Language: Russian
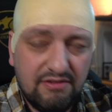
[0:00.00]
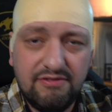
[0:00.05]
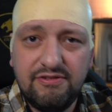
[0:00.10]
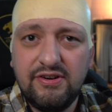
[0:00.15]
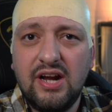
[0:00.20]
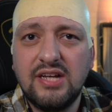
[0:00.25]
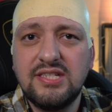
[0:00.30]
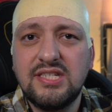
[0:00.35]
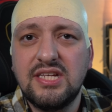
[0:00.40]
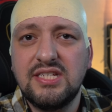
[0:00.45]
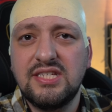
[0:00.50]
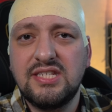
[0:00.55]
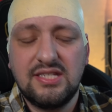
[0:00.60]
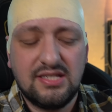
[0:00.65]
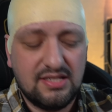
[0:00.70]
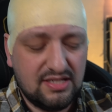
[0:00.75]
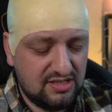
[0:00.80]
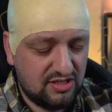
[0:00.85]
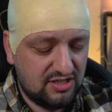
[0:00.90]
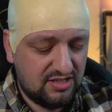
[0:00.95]
Фраза
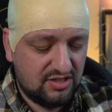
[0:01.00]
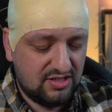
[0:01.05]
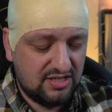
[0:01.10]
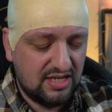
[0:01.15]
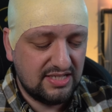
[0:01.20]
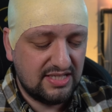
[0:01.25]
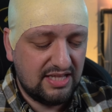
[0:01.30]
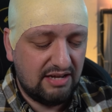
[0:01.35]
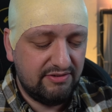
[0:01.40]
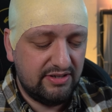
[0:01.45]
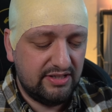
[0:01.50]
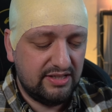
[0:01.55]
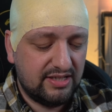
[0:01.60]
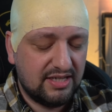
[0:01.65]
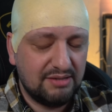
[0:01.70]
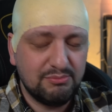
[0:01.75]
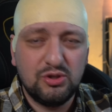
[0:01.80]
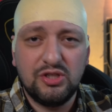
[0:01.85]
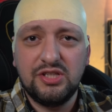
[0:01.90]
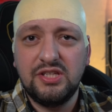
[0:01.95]
составлена
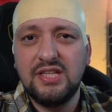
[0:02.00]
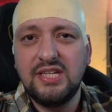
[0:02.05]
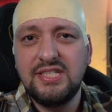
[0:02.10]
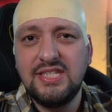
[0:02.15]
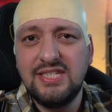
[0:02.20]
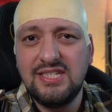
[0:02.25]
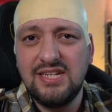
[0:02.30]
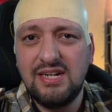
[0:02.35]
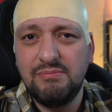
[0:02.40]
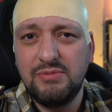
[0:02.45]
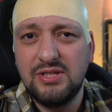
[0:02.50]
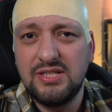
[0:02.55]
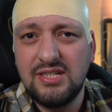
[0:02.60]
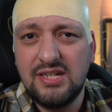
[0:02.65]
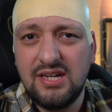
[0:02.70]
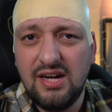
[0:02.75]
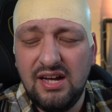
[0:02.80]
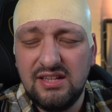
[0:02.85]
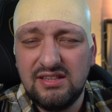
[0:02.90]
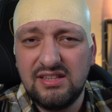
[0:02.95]
как будто не носителем
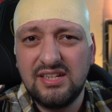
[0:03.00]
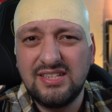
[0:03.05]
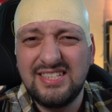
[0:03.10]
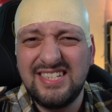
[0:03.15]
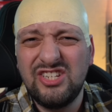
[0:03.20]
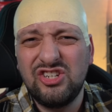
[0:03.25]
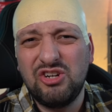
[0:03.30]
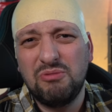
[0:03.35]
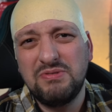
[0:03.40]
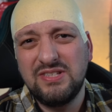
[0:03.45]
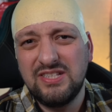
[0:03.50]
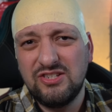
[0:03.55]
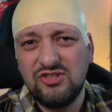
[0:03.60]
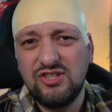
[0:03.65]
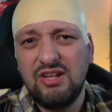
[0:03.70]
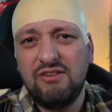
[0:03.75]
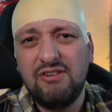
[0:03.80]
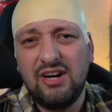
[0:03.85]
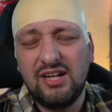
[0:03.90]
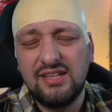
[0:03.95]
языка, так слишком
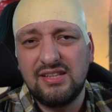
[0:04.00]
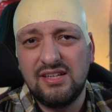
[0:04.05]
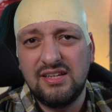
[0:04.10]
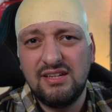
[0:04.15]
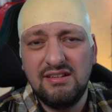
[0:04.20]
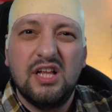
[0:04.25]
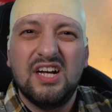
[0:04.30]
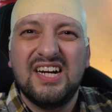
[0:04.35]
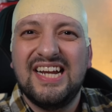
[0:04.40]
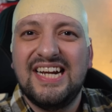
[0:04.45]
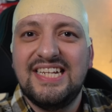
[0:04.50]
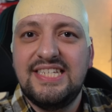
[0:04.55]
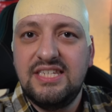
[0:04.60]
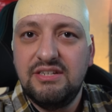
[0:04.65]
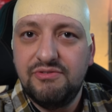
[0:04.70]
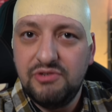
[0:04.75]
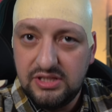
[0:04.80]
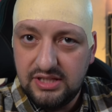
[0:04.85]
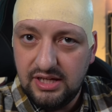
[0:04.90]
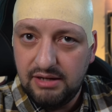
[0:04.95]
сложновато.
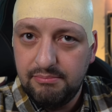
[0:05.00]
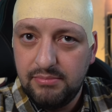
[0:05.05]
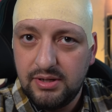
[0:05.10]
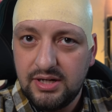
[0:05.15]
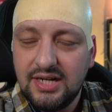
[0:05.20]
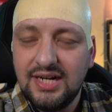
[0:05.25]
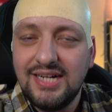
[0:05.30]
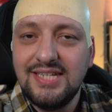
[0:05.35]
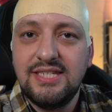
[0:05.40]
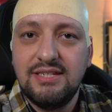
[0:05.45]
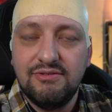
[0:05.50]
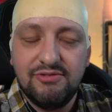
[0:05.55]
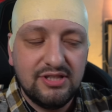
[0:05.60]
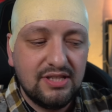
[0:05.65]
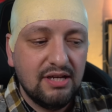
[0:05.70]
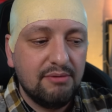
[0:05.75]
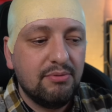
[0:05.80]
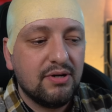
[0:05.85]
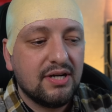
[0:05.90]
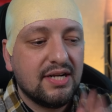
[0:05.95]
Красивый тембр, красивый
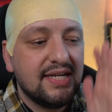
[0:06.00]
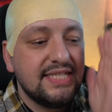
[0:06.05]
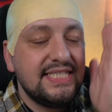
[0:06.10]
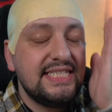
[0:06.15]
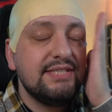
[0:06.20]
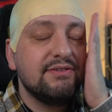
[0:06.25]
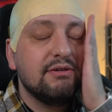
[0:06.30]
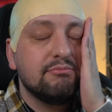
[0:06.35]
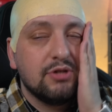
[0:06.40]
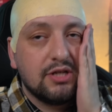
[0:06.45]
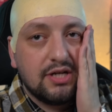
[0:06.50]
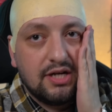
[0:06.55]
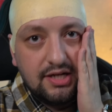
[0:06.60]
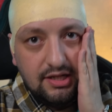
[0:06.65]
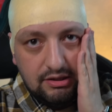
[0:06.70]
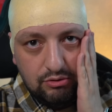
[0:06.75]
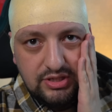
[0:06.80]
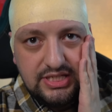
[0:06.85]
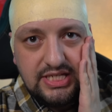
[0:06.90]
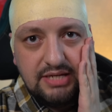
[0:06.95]
тембр, красивое
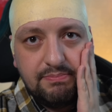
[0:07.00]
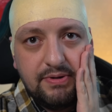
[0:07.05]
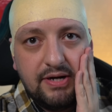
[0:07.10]
многоголосие